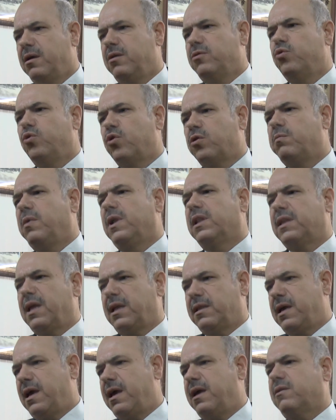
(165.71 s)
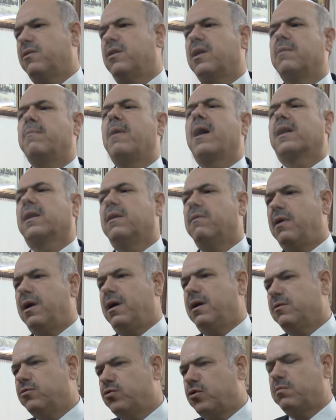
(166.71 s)
Normalde de kara
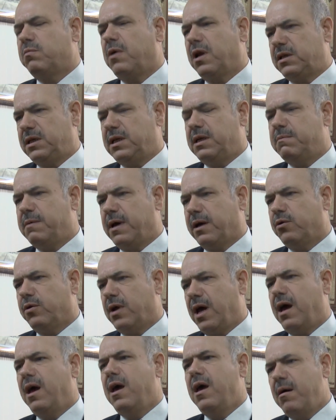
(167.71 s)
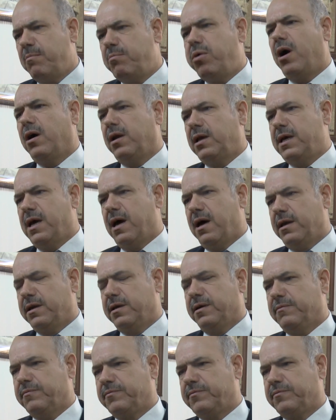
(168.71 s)
baklava normal dilime göre pahalı yani.